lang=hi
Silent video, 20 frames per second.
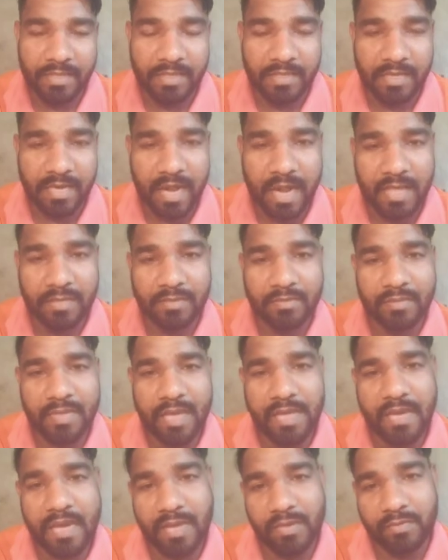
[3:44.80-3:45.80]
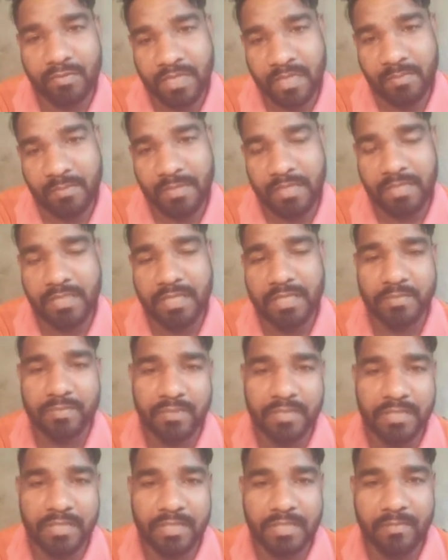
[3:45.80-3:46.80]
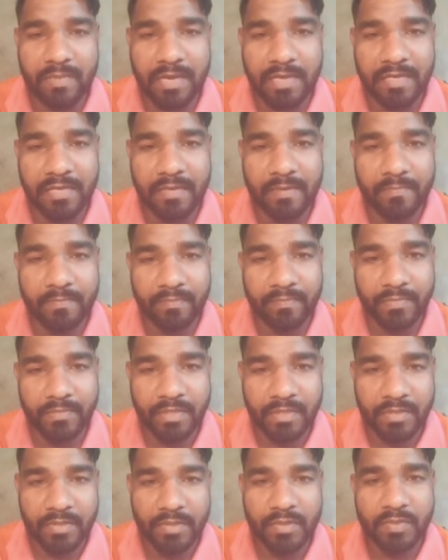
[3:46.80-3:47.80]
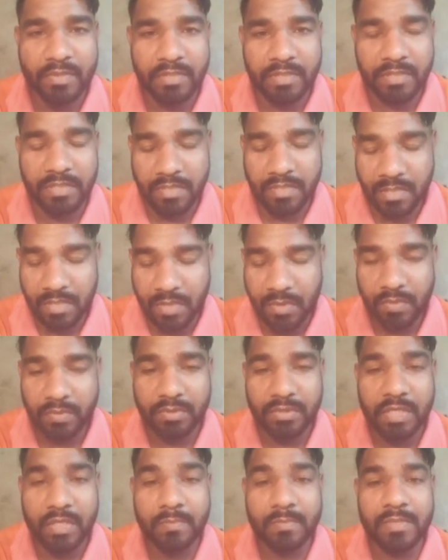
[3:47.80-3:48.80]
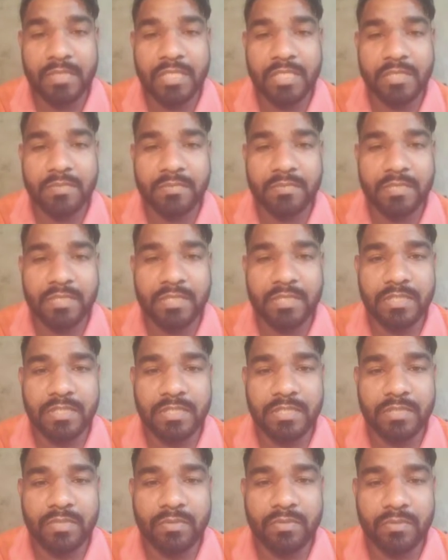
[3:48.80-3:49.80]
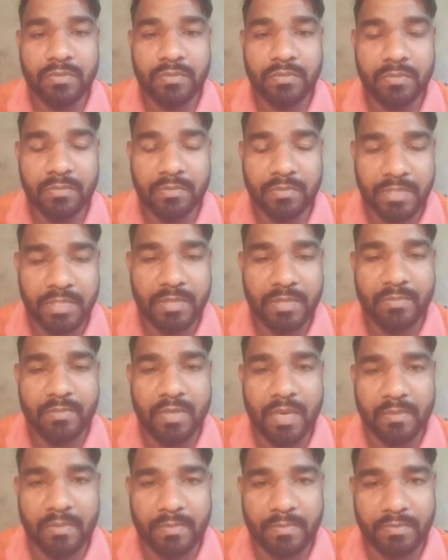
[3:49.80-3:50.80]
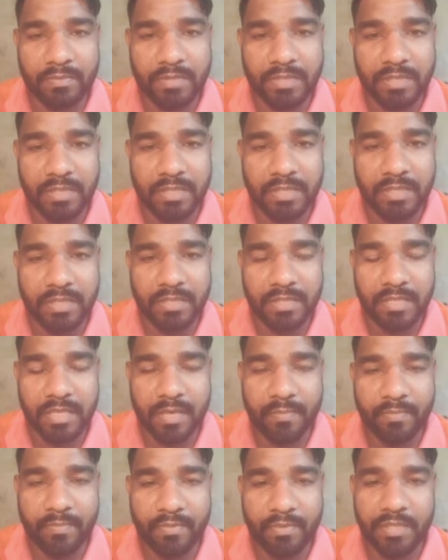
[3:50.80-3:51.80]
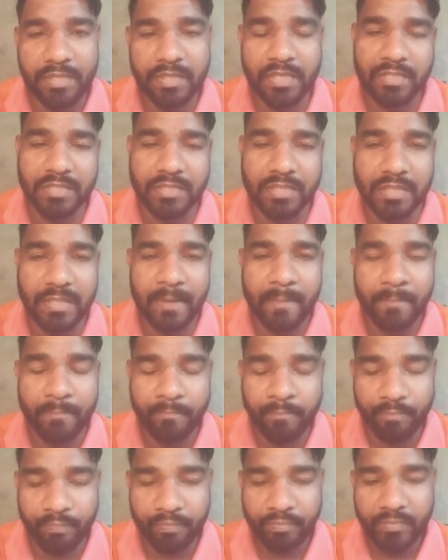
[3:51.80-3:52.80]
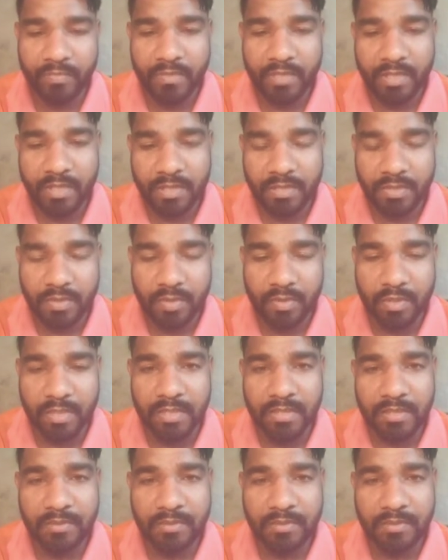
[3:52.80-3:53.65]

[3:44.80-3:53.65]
कहा तो जा रहा है उत्तर प्रदेश पुलिस ने मारी चूँकि उत्तर प्रदेश पुलिस की जो टीमें वहाँ पर पहुँची थी यह पूरी तरह से जो है